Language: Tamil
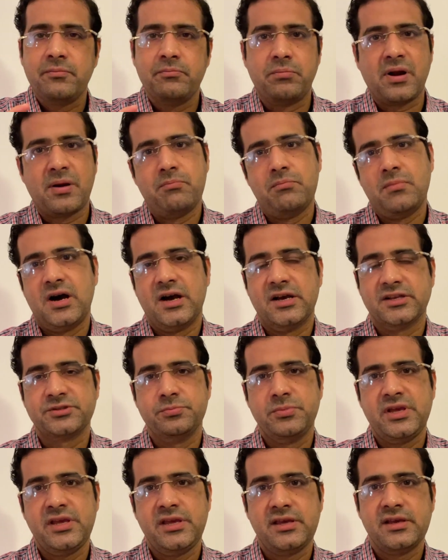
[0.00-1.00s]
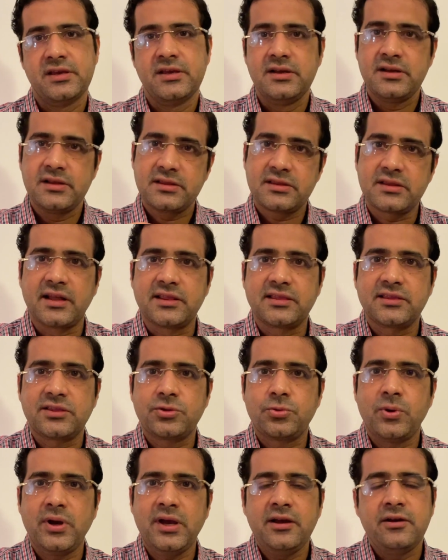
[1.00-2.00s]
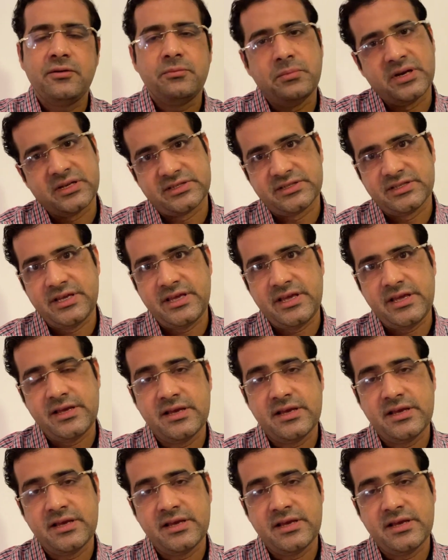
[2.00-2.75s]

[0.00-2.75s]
பிரம்மாஸ்மி தத்துவ மசி